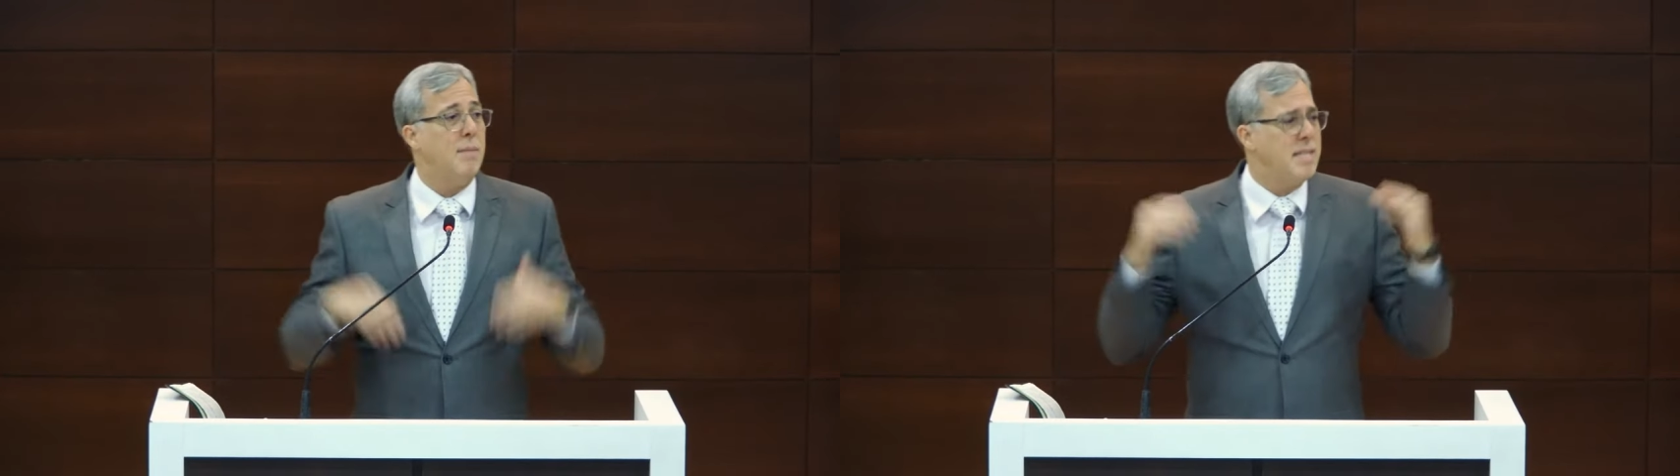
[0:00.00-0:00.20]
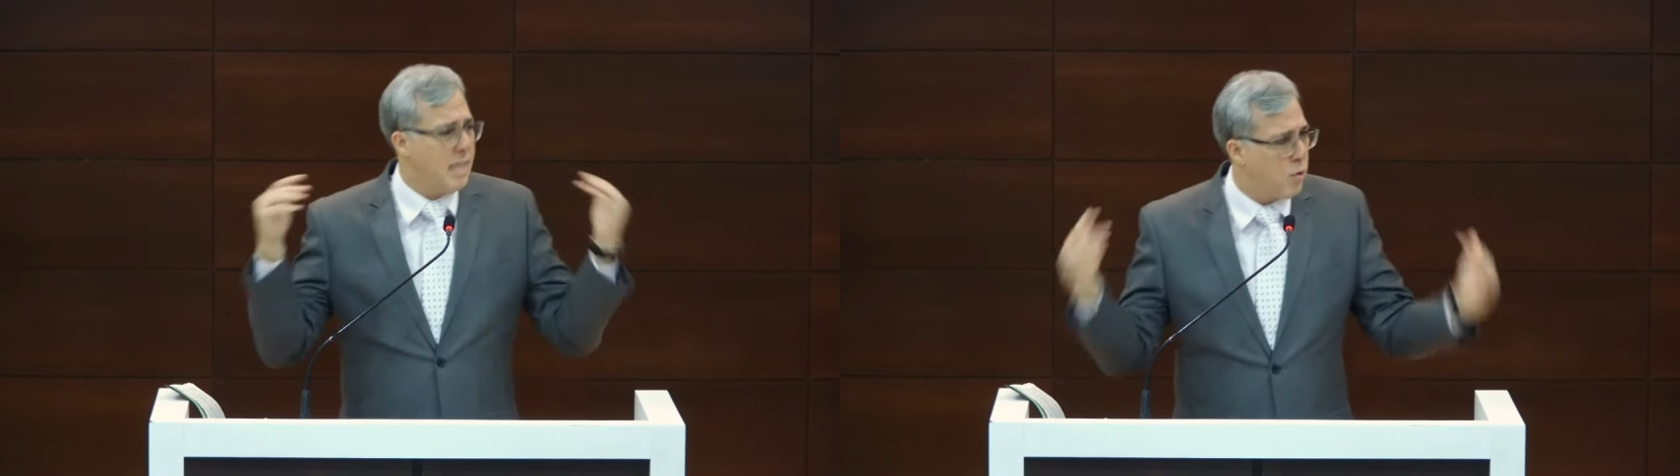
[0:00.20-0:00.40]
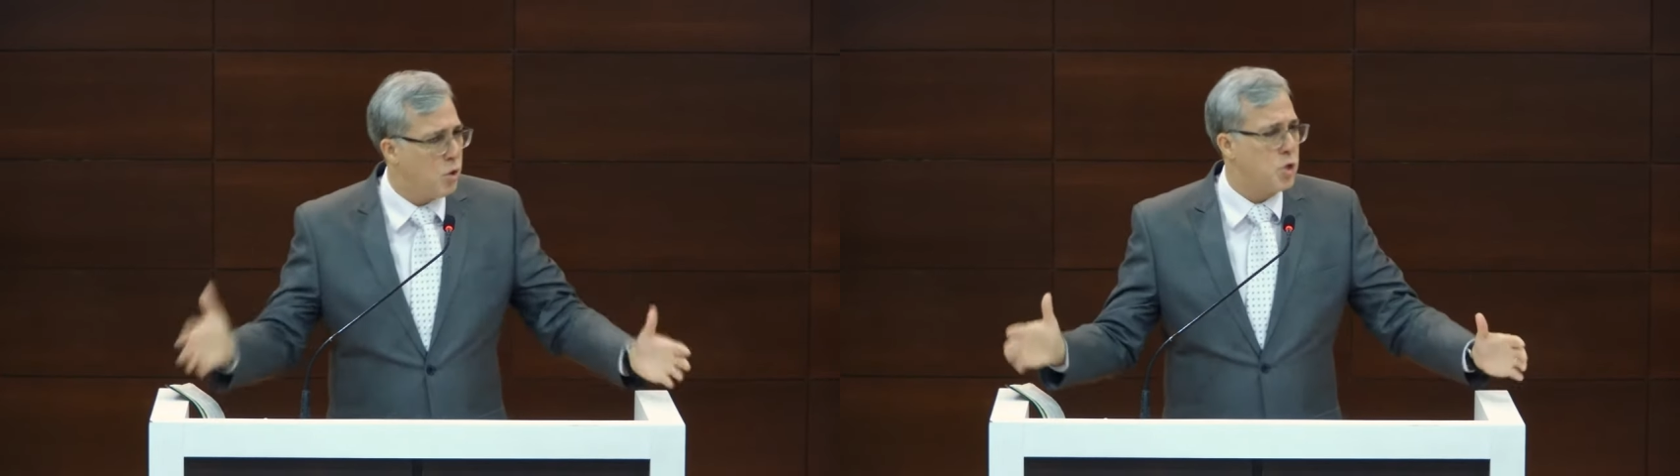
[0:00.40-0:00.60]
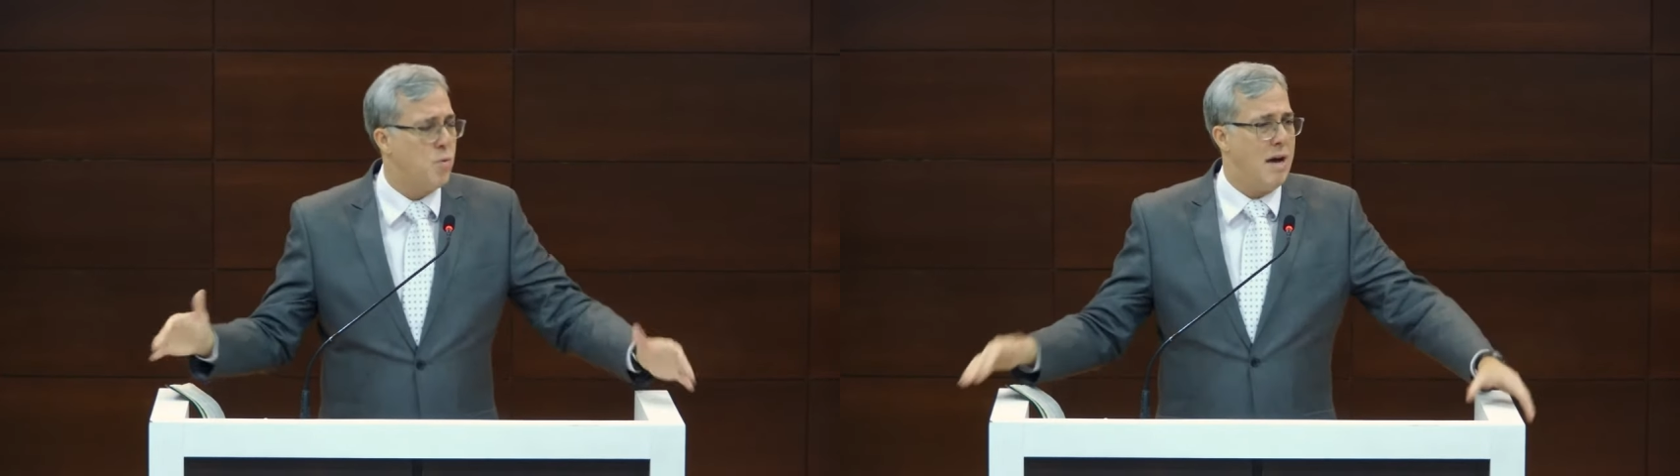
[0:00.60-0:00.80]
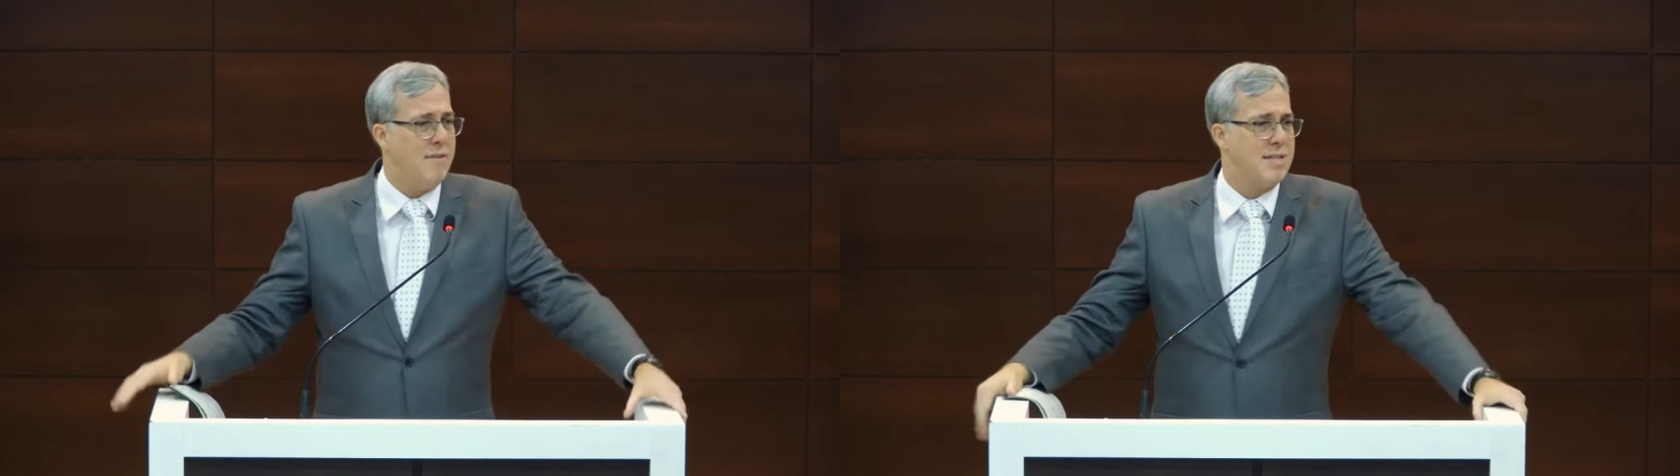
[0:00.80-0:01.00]
mas ele
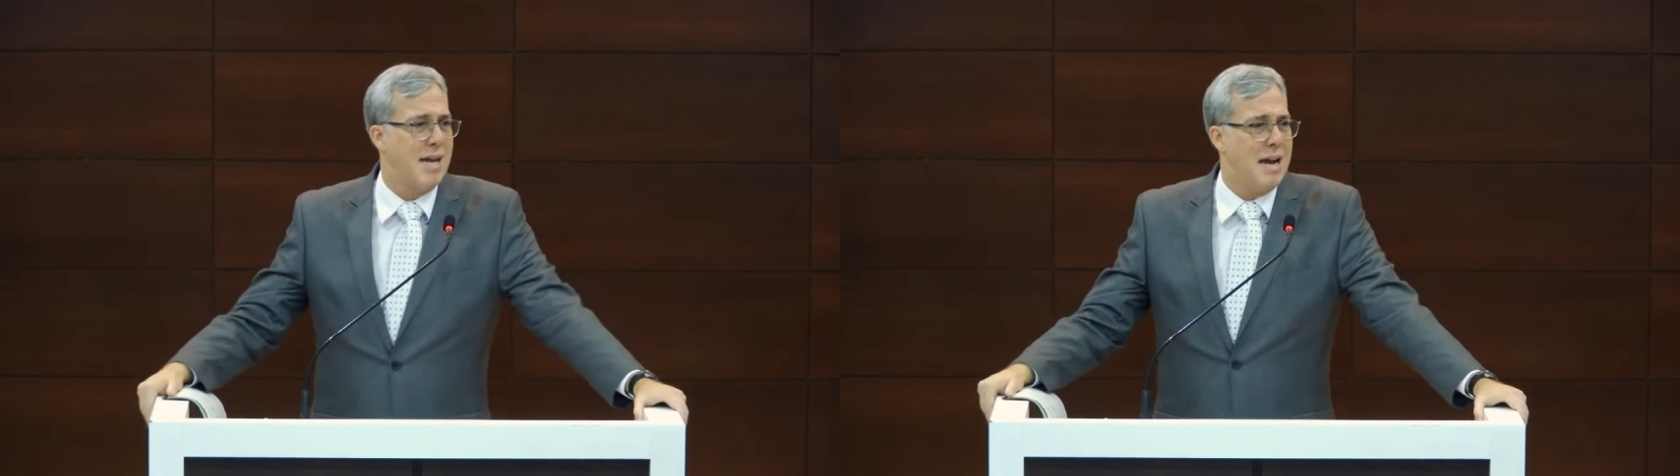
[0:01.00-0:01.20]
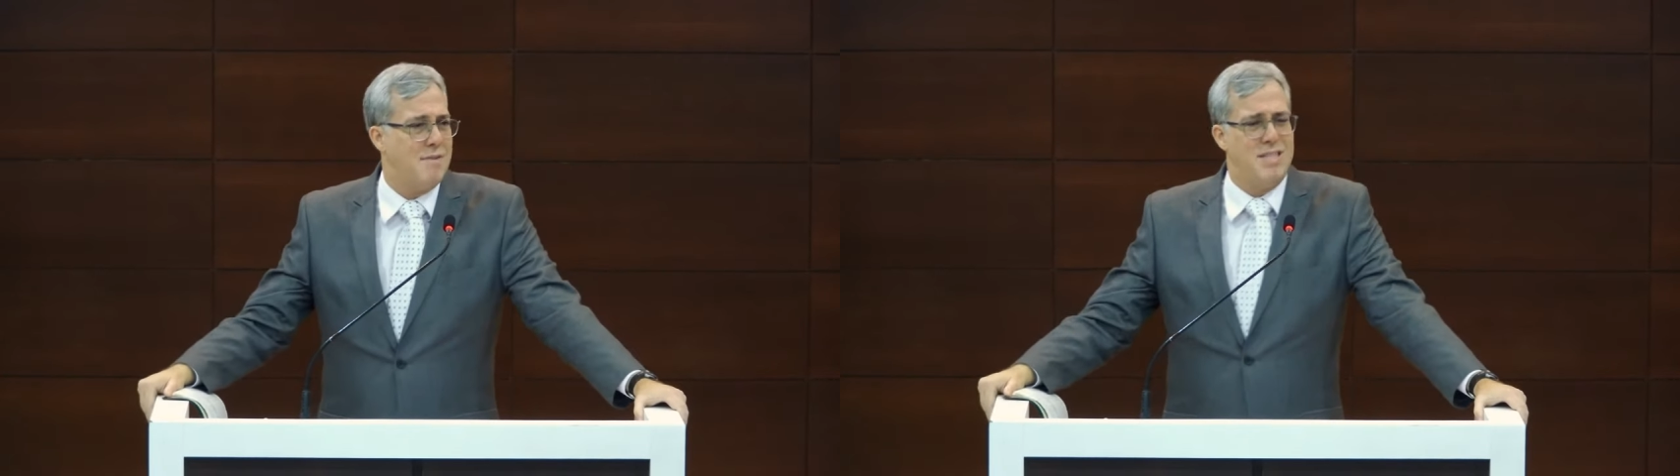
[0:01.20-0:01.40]
continuava escravo.